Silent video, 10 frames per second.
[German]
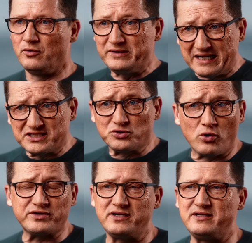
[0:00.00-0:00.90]
Und das
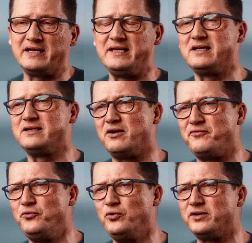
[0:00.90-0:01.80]
sorgt in der Regel
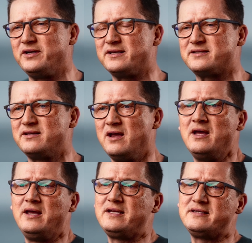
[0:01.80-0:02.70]
dafür, dass
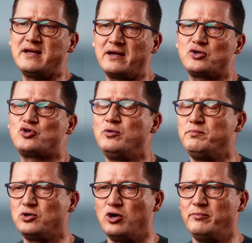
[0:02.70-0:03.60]
ich ein
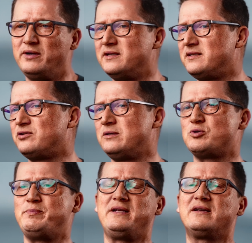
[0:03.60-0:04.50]
Dankeschön bekomme, dass ich zu einem
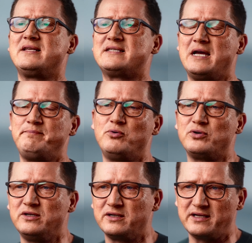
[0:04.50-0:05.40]
späteren
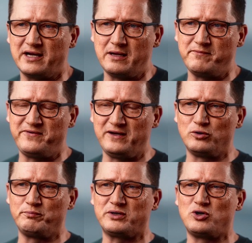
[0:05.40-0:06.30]
Zeitpunkt irgendeine
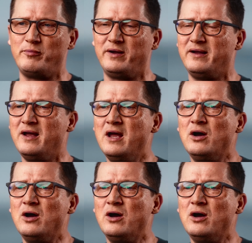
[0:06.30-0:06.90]
Empfehlung bekomme.